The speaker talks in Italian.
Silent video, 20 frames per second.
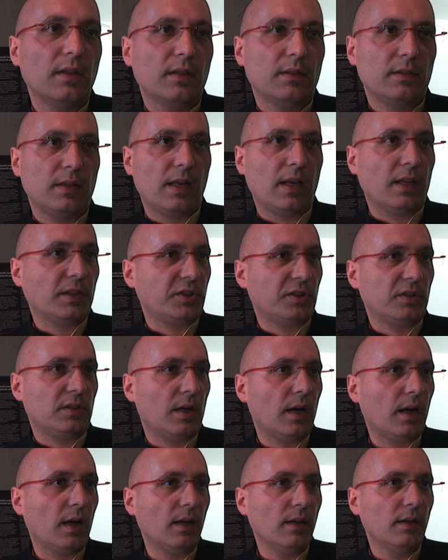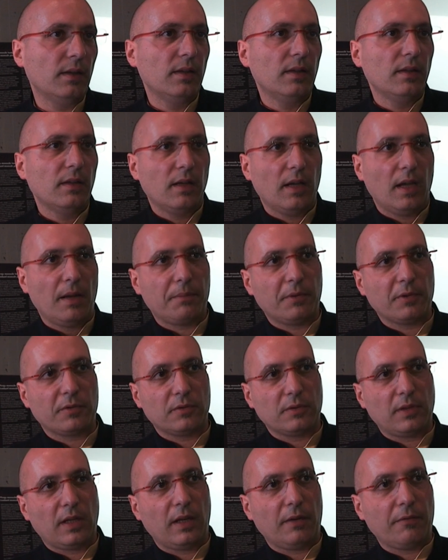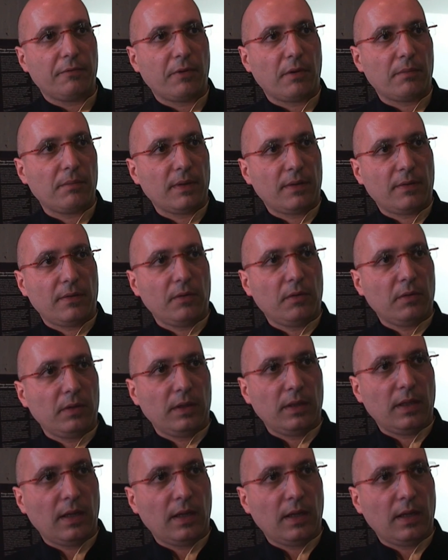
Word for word: nella città e possono dare informazioni